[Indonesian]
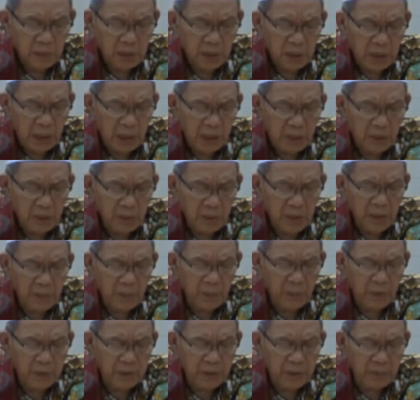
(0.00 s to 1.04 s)
Anu ni
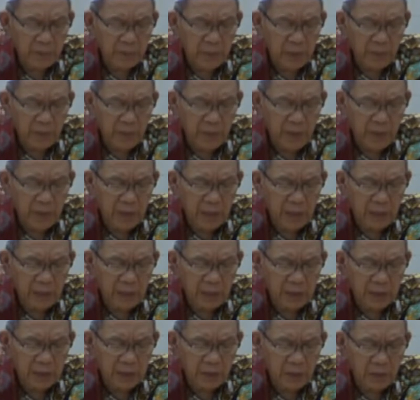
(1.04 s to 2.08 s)
pusi ma bi kan
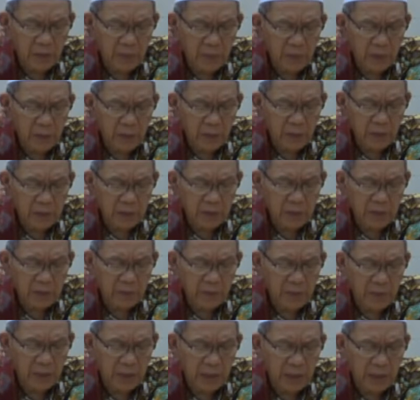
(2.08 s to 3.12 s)
itu si kolbin si
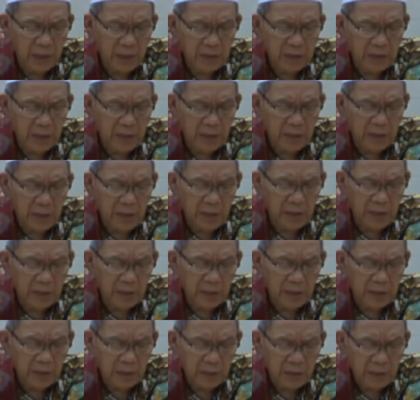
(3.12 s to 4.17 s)
minal hajani
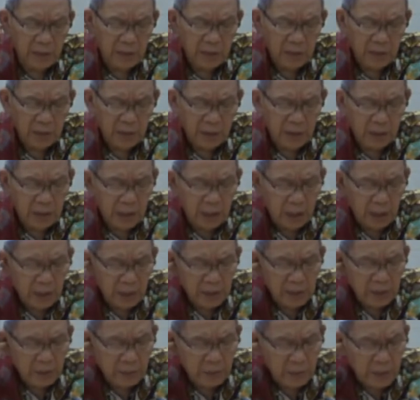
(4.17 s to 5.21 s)
tina
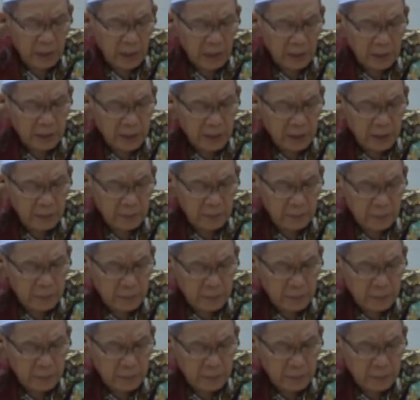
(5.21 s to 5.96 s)
ngarasa prihatin